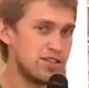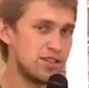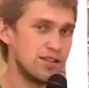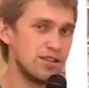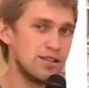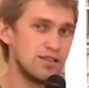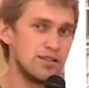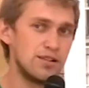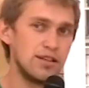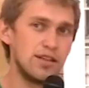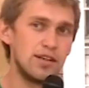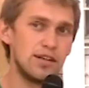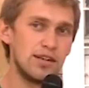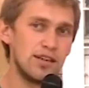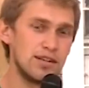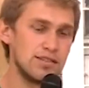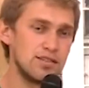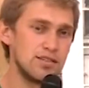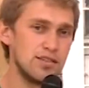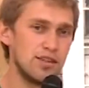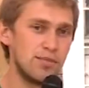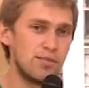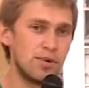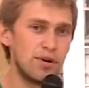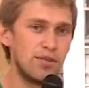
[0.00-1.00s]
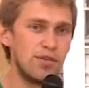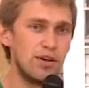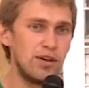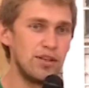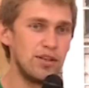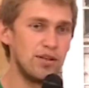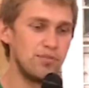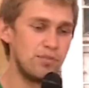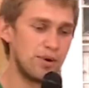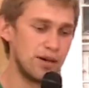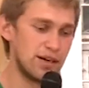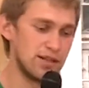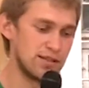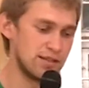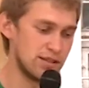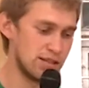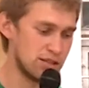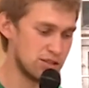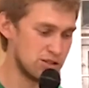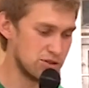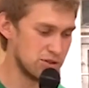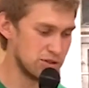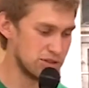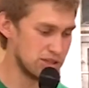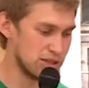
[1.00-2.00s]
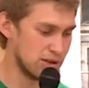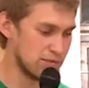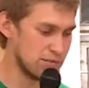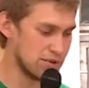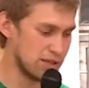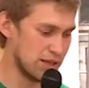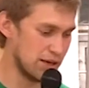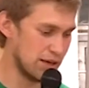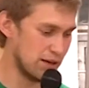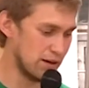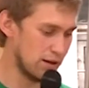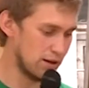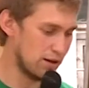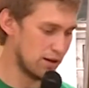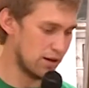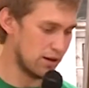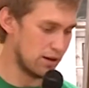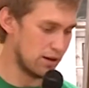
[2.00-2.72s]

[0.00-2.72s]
подписание соглашения о сотрудничестве между